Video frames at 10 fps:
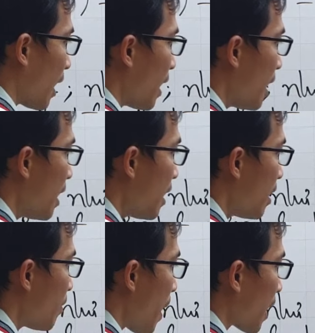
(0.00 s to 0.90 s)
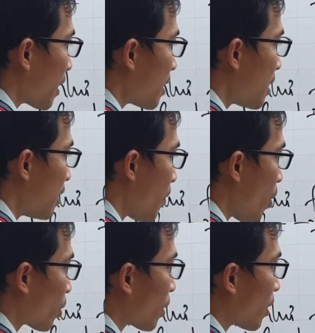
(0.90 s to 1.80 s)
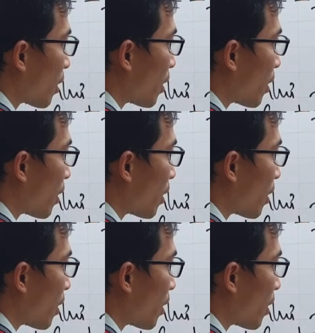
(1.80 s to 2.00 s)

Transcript: y bằng trừ 1